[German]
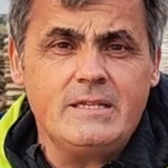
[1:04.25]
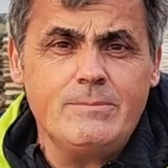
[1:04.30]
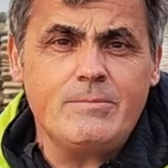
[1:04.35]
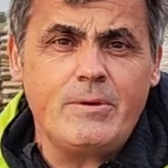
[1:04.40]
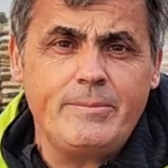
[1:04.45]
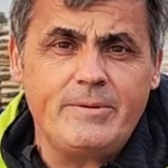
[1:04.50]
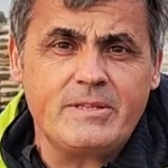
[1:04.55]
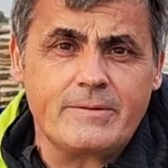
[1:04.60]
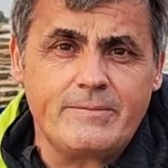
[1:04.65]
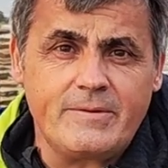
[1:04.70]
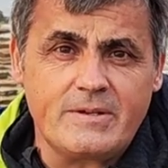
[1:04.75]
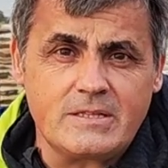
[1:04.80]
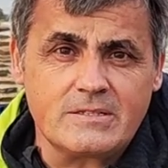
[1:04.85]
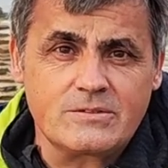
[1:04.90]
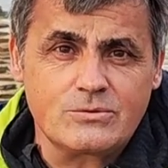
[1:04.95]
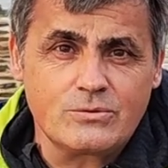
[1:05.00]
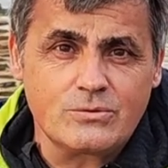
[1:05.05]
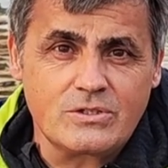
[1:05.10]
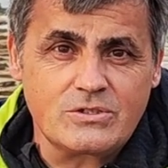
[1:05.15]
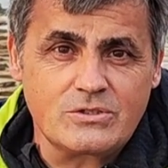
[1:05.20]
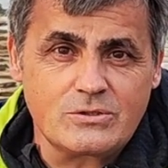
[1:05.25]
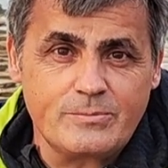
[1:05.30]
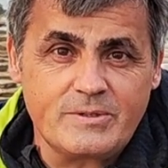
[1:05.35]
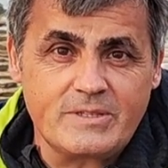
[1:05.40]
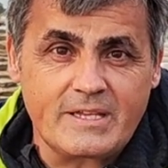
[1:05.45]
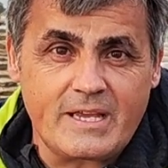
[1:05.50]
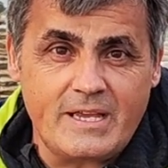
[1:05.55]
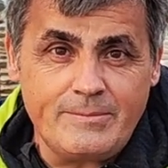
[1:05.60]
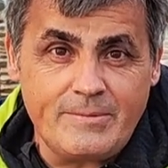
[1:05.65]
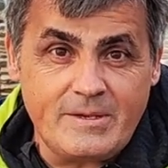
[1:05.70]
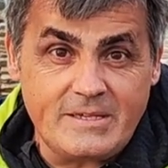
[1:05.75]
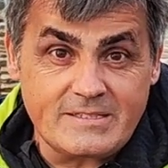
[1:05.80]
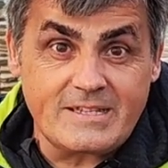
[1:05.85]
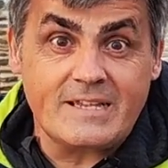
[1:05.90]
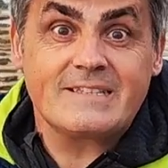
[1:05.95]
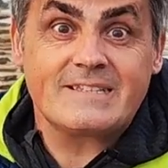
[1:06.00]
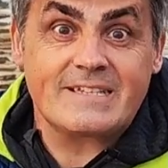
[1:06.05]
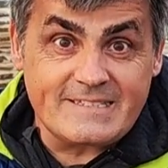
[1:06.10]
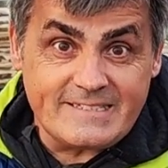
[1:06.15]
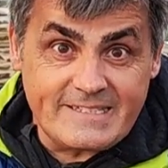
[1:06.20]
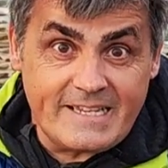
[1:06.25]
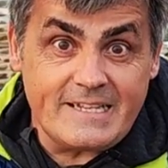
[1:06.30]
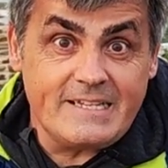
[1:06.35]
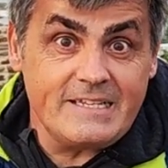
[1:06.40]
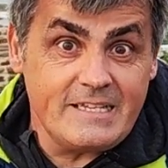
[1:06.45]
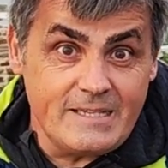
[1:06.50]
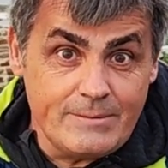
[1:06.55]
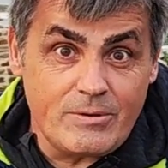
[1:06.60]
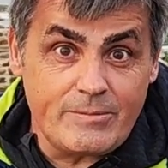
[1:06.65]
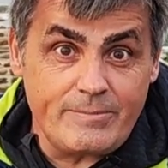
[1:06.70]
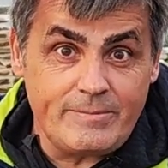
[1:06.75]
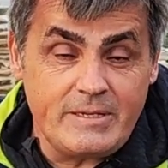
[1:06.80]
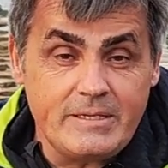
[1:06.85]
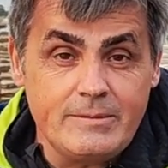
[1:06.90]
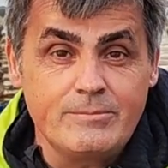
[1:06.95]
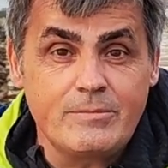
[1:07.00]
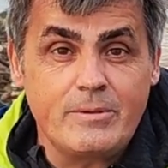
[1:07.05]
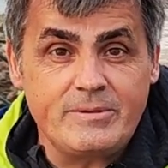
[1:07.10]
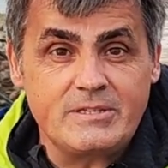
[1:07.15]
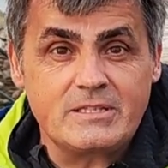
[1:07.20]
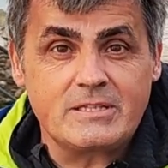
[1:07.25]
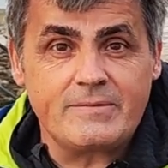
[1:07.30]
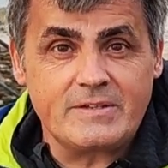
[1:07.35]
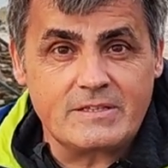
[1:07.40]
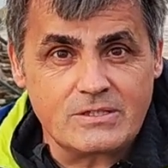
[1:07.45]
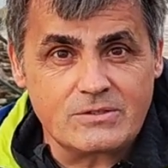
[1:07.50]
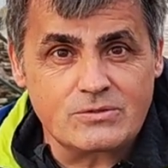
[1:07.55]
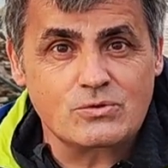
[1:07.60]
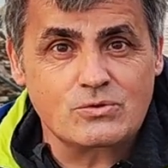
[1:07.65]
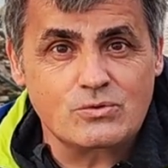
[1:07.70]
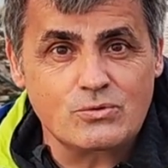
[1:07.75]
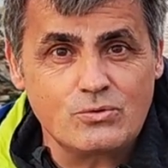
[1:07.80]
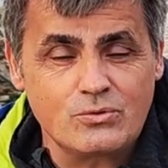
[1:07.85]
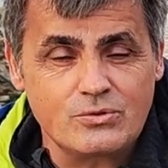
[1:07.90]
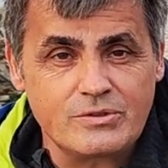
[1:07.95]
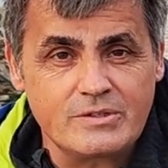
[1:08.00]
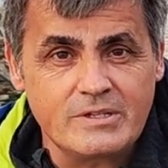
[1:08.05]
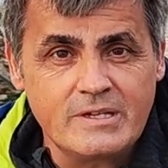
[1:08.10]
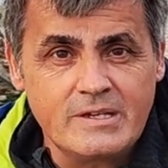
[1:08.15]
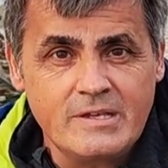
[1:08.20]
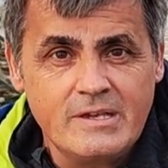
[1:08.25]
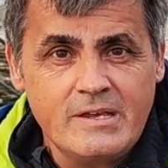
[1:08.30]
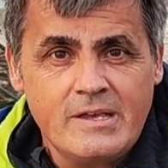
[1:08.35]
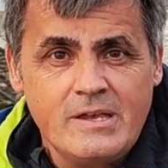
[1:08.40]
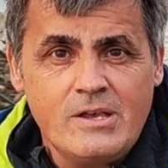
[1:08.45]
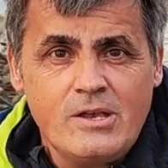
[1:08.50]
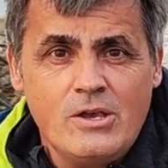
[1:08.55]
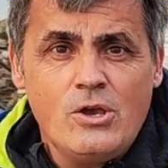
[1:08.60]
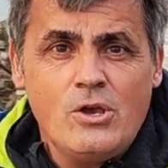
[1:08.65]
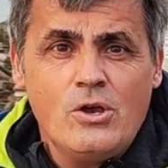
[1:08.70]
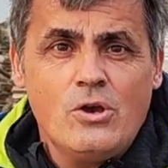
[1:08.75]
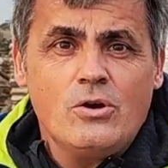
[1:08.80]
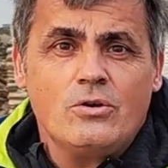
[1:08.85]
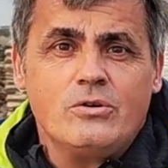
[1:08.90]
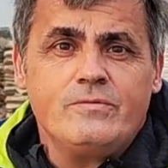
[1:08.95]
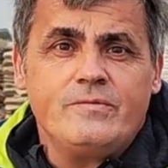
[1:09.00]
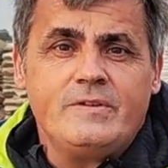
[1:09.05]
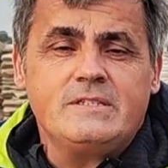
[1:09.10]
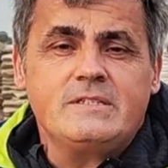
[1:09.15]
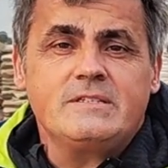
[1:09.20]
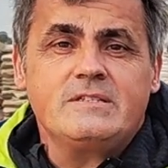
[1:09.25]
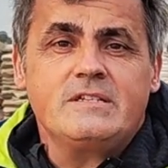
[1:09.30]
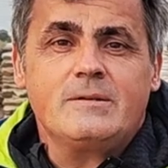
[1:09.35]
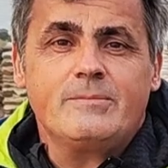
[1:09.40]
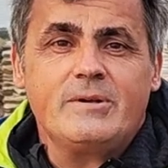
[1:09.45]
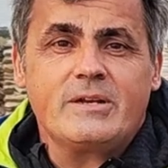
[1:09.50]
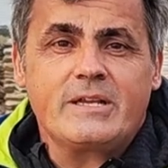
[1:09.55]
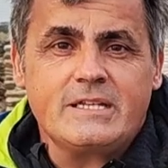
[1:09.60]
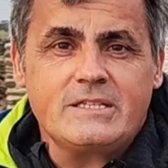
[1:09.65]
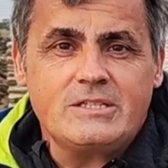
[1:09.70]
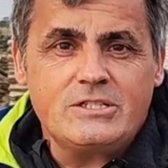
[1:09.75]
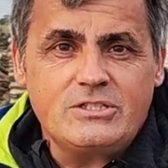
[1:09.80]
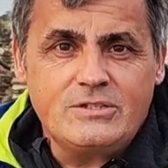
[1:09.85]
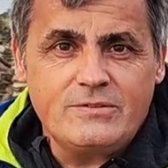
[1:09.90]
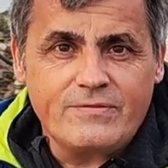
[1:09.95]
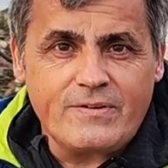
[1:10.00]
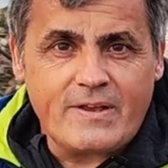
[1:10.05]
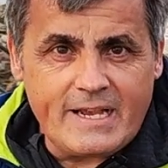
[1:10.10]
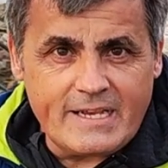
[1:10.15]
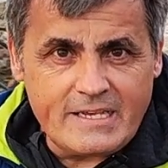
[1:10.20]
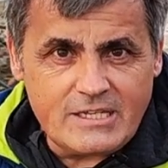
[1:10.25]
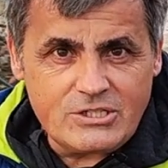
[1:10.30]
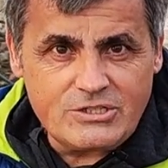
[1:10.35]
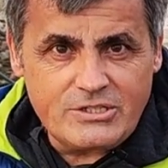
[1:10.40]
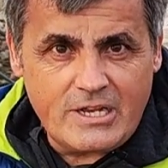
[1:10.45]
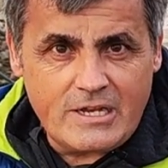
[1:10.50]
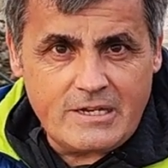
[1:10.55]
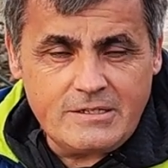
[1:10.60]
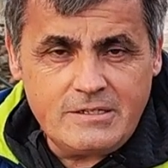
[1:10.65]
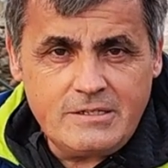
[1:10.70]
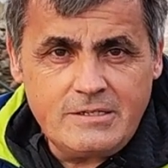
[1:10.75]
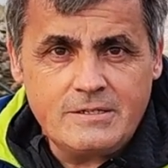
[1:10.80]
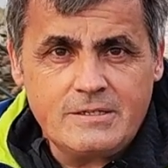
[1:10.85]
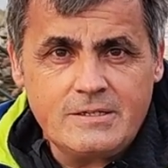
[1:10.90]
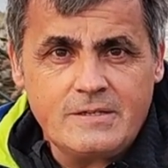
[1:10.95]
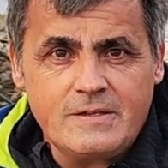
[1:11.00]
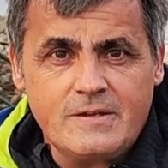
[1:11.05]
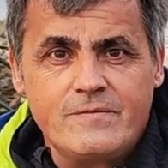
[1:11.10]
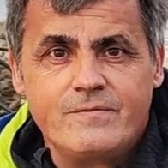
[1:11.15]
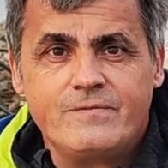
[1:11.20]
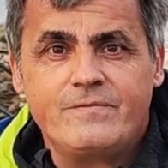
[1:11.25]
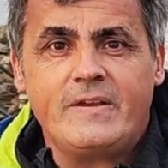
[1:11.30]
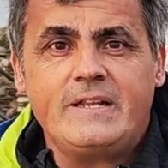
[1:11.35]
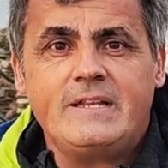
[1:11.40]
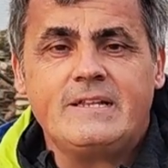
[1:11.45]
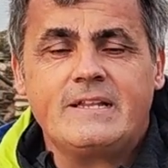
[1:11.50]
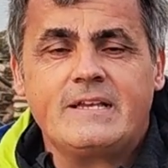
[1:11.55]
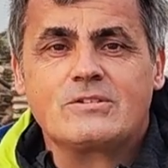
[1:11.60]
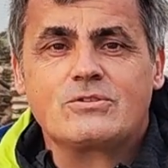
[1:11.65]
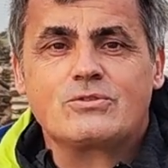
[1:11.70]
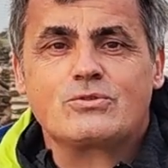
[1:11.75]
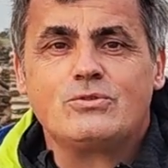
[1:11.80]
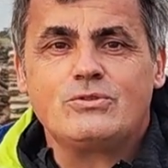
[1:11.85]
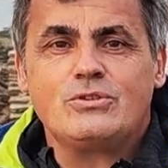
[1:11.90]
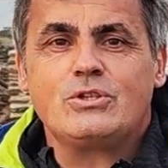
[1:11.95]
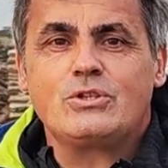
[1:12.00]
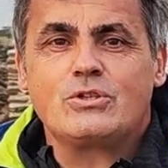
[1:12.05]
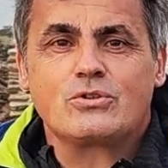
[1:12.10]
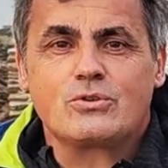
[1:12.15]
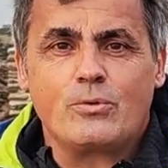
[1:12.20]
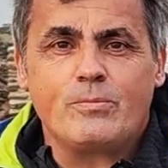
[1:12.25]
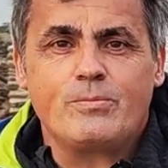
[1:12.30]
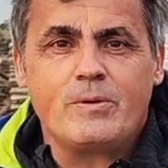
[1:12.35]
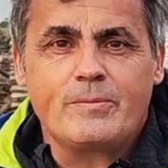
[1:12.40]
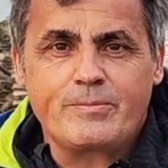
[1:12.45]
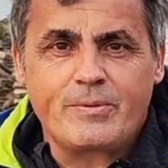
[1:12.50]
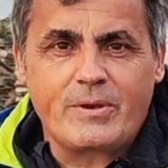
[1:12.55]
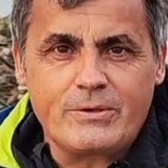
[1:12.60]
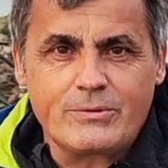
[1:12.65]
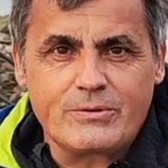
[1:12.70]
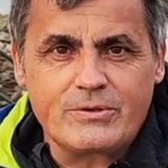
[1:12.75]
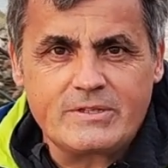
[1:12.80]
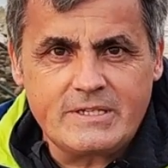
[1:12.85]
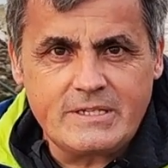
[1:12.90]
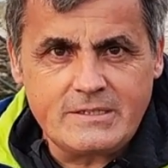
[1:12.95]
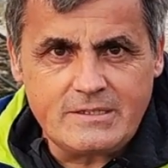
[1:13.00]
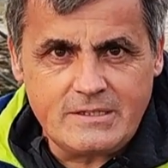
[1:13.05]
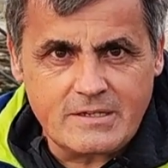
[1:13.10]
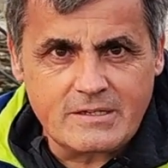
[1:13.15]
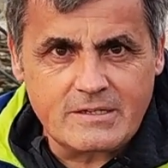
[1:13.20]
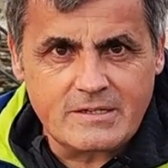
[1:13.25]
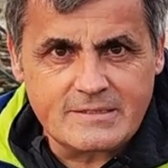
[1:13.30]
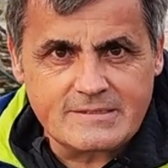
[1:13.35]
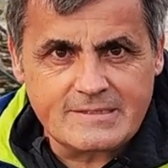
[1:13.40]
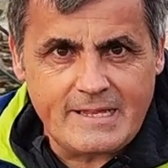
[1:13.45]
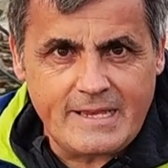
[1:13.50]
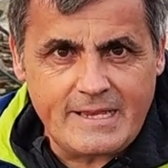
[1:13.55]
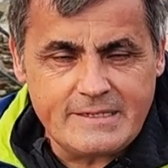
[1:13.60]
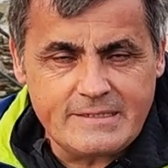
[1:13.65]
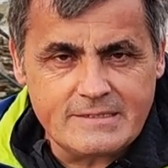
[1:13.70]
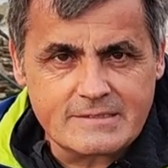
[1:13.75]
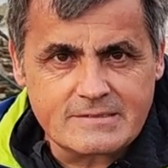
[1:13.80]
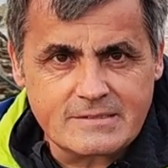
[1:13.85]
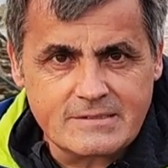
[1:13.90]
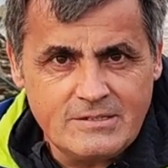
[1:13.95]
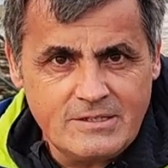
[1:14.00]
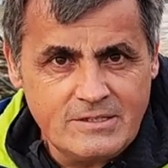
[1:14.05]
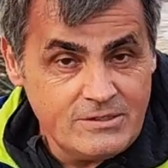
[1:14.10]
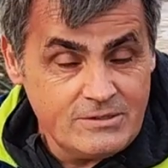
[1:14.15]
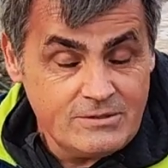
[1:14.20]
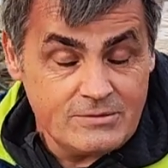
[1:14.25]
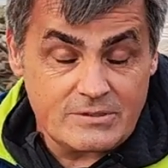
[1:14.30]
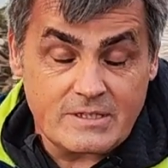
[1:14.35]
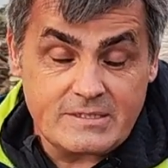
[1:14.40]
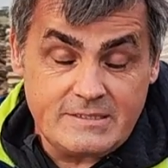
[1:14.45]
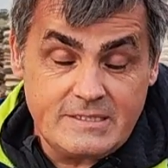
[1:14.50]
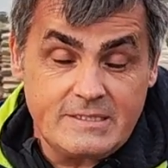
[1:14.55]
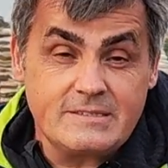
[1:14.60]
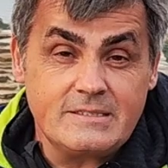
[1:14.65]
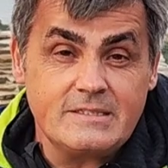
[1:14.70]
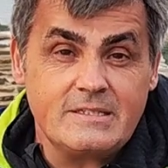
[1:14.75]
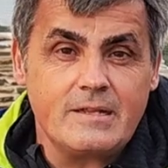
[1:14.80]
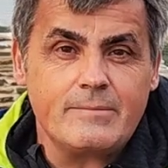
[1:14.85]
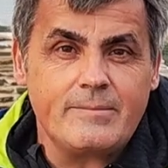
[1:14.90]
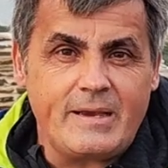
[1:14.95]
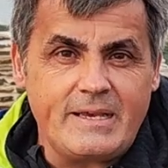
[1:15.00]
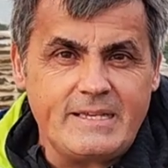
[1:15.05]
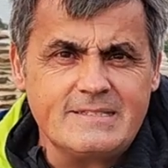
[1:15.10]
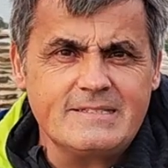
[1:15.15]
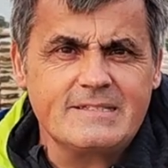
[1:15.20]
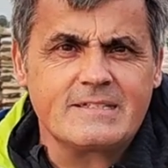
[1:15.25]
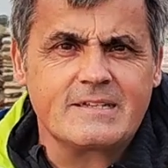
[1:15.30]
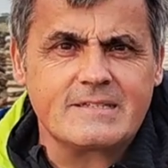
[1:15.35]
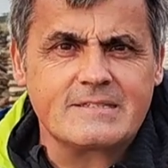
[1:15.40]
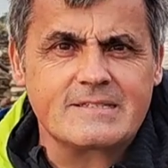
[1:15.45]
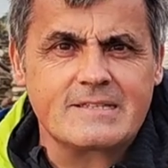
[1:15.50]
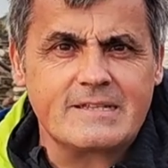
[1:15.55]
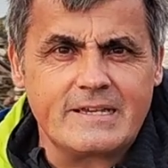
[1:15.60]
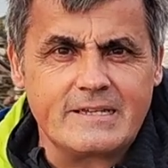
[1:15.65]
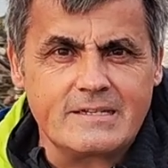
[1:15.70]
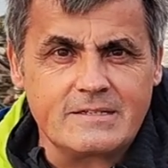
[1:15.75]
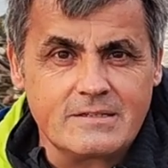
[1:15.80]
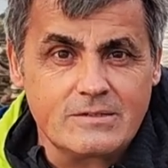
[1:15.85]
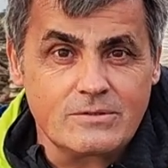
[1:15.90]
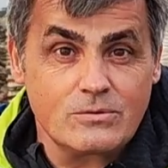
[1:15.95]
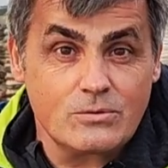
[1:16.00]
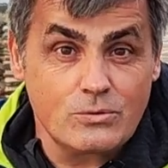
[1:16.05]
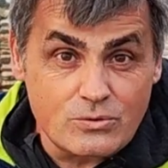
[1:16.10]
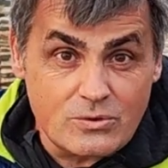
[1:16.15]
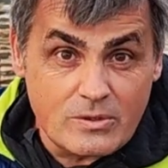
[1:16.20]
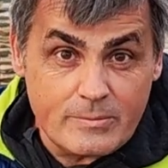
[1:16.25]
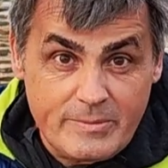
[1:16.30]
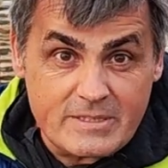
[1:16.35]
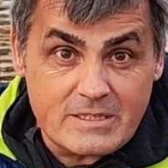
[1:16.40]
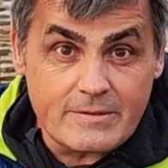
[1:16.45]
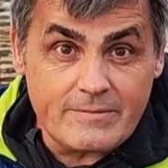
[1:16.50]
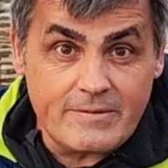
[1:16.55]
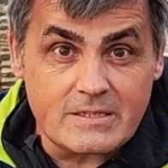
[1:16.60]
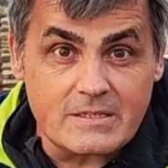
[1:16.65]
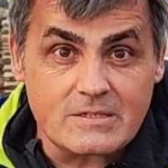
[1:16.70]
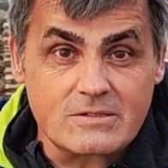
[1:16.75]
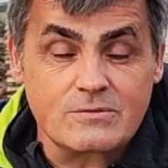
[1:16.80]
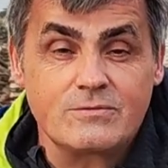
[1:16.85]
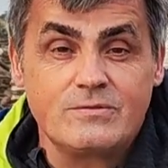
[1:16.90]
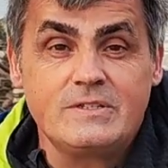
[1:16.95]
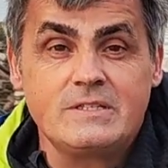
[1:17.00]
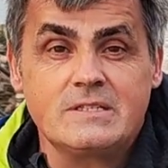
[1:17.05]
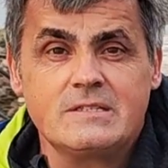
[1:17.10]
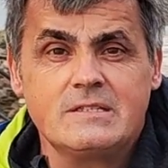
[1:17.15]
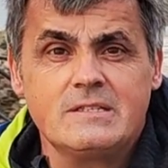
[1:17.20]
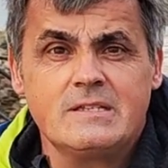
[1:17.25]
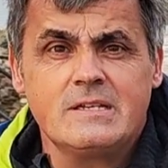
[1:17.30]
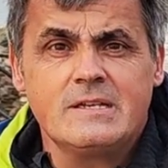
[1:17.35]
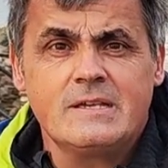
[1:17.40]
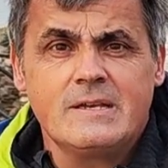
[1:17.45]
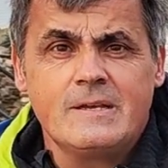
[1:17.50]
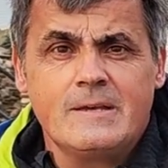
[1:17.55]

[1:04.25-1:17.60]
immer Mitarbeitersuche zu betreiben heißt tatsächlich immer, immer Mitarbeiter zu suchen. Und wenn Sie sich einmal kritisch die Frage stellen, wenn das schon die Top-Priorität in der Kanzlei ist, und das ist in den meisten Kanzleien, gute Mitarbeiter zu finden,